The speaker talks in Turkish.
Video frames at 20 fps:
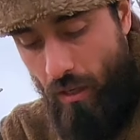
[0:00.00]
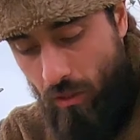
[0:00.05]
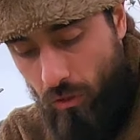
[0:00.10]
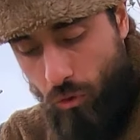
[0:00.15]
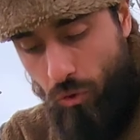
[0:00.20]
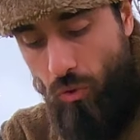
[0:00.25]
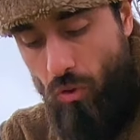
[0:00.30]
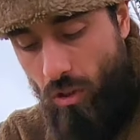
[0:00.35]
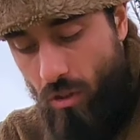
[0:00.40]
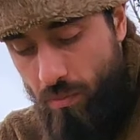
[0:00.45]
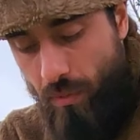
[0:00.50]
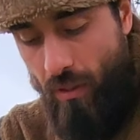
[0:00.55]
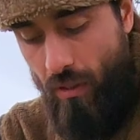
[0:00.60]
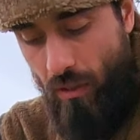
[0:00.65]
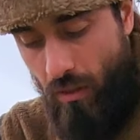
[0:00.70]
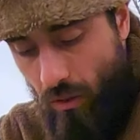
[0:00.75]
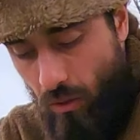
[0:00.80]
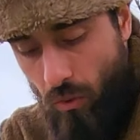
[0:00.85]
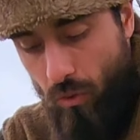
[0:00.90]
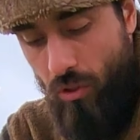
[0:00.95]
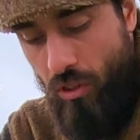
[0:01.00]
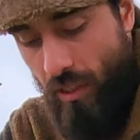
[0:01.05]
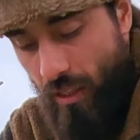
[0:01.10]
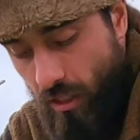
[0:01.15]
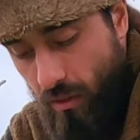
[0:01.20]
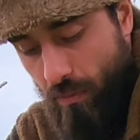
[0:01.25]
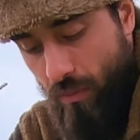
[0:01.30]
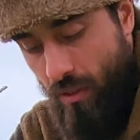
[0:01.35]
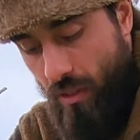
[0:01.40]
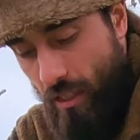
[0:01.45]
Şöyle bir önce
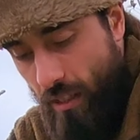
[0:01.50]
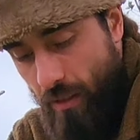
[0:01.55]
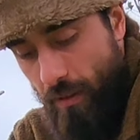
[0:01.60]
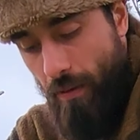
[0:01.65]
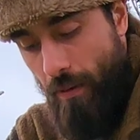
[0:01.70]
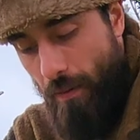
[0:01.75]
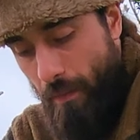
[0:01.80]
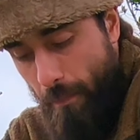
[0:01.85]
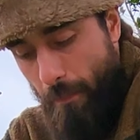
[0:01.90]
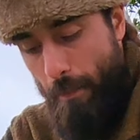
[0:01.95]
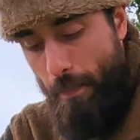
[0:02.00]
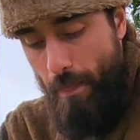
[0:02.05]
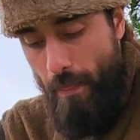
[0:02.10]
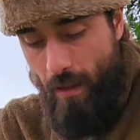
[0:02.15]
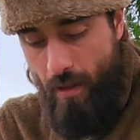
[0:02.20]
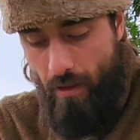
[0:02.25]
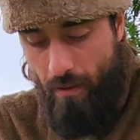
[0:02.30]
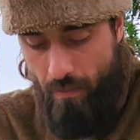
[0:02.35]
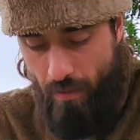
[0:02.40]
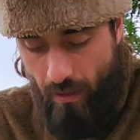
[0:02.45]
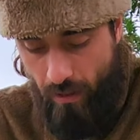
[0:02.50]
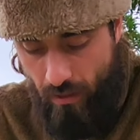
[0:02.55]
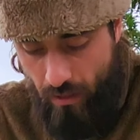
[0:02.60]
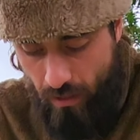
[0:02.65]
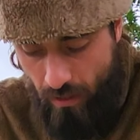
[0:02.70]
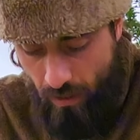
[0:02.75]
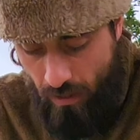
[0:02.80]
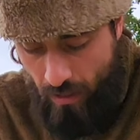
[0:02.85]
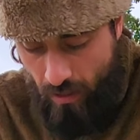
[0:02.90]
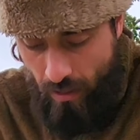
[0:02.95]
elimizle
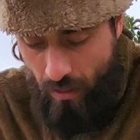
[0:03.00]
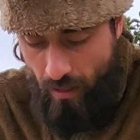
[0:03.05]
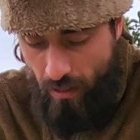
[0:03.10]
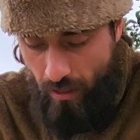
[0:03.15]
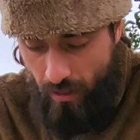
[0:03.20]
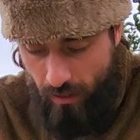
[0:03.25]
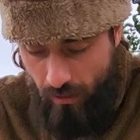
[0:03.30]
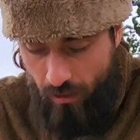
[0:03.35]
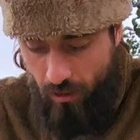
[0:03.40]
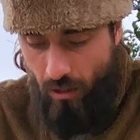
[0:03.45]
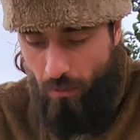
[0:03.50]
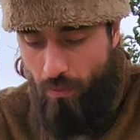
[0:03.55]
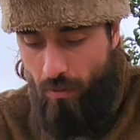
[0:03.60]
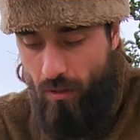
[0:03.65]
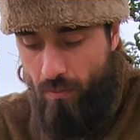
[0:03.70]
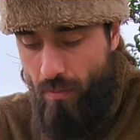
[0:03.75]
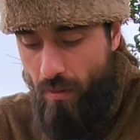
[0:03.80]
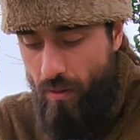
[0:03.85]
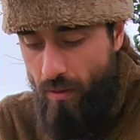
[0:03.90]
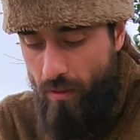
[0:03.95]
biraz şey yapalım.